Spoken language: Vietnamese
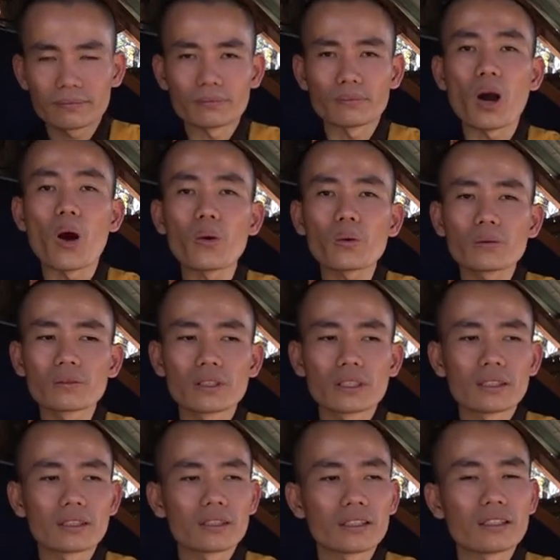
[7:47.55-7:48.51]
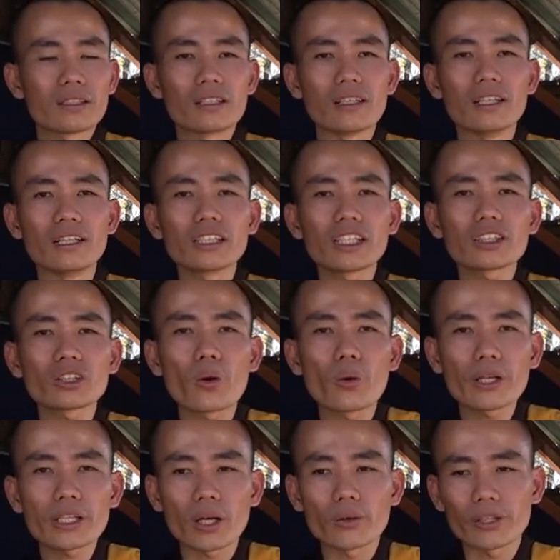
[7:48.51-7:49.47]
một hưởng cái
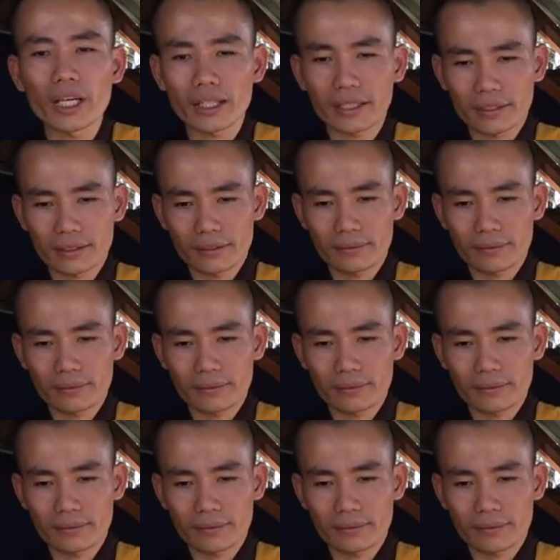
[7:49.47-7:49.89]
tôi cầu danh